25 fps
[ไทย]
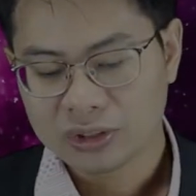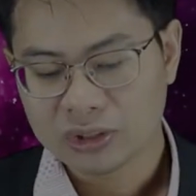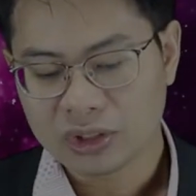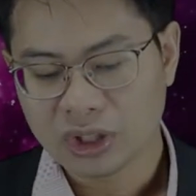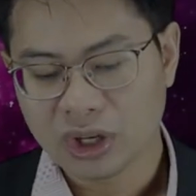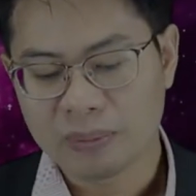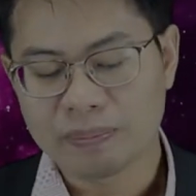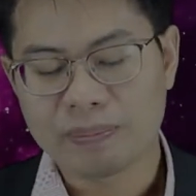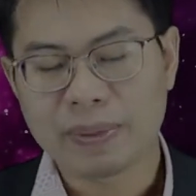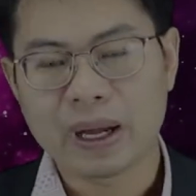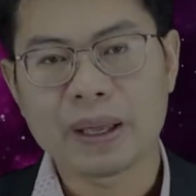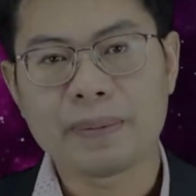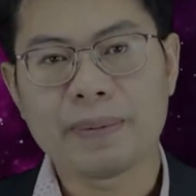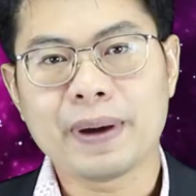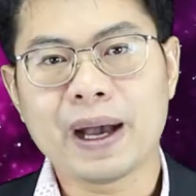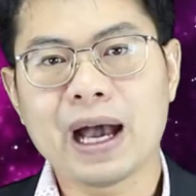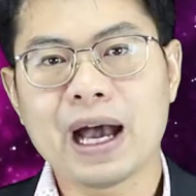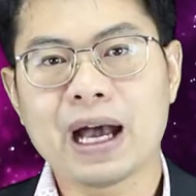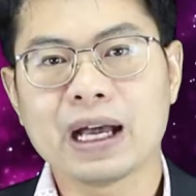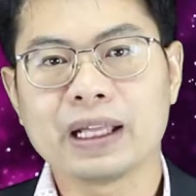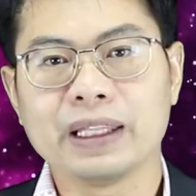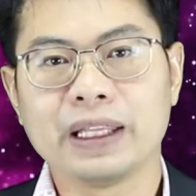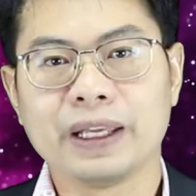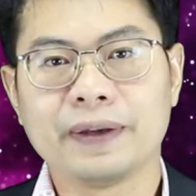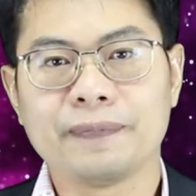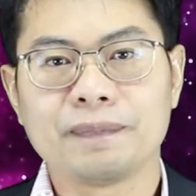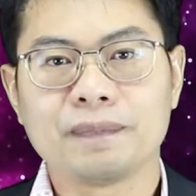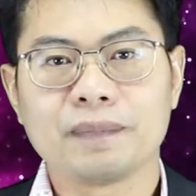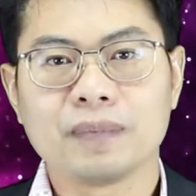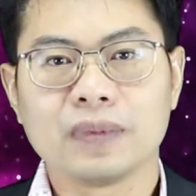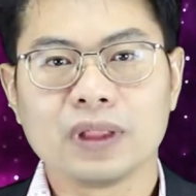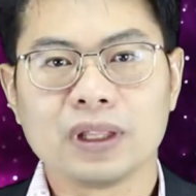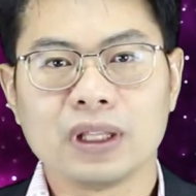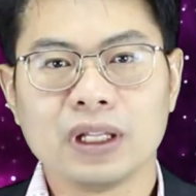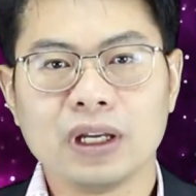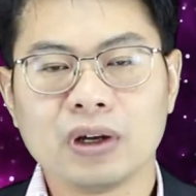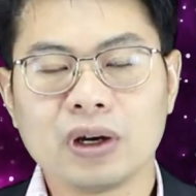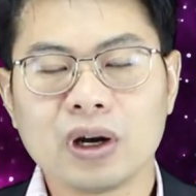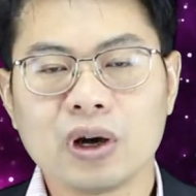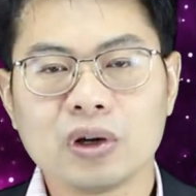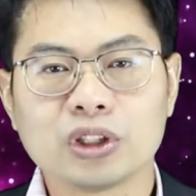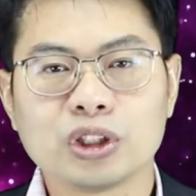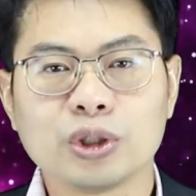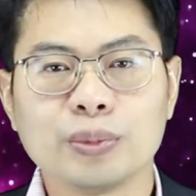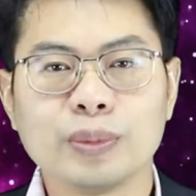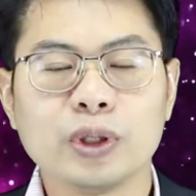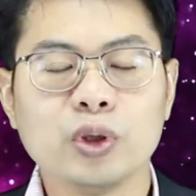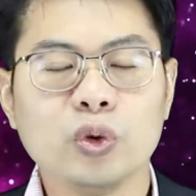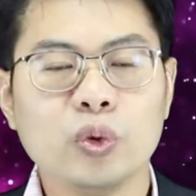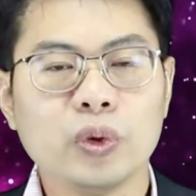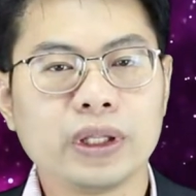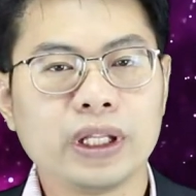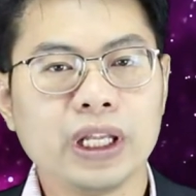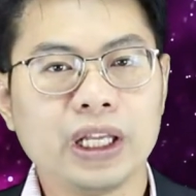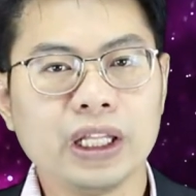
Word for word: สอบปลายภาคเนี่ยเดี๋ยวเราจะมาดู